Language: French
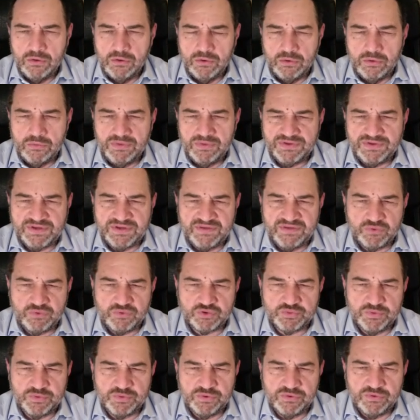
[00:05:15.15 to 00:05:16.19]
mais très
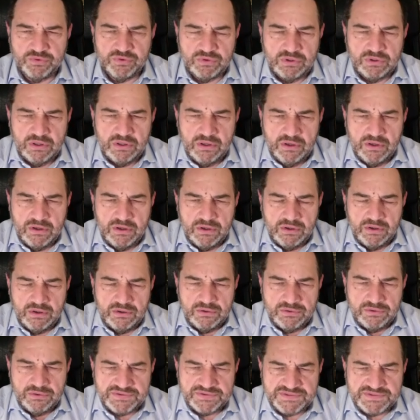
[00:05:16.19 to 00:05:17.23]
franchement,
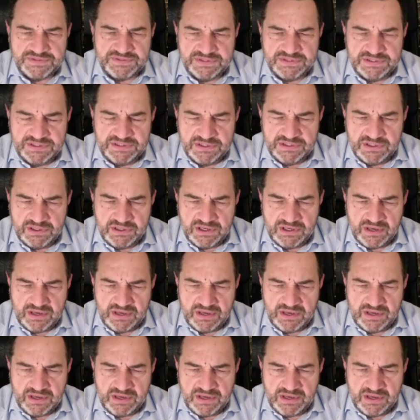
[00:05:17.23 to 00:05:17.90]
si